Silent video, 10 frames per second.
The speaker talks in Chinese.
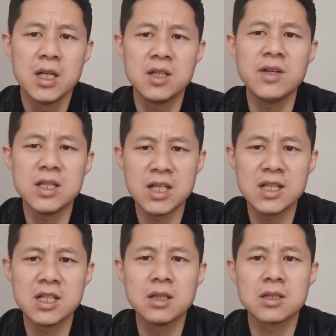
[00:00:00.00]
因为
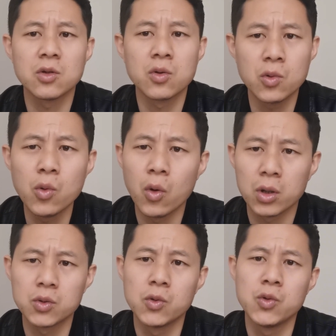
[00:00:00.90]
年轻的时候
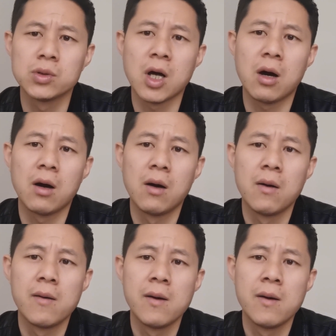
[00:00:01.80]
过度用脑，